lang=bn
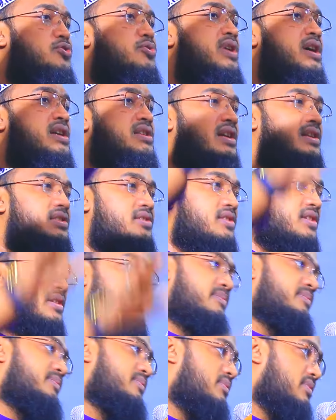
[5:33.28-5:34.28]
ছুঁয়ে যাচ্ছে
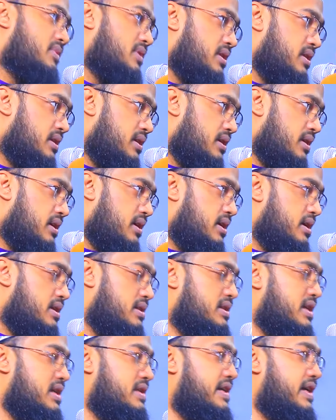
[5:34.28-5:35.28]

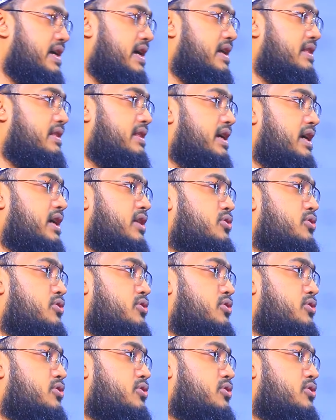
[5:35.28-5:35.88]
যে যেখান থেকে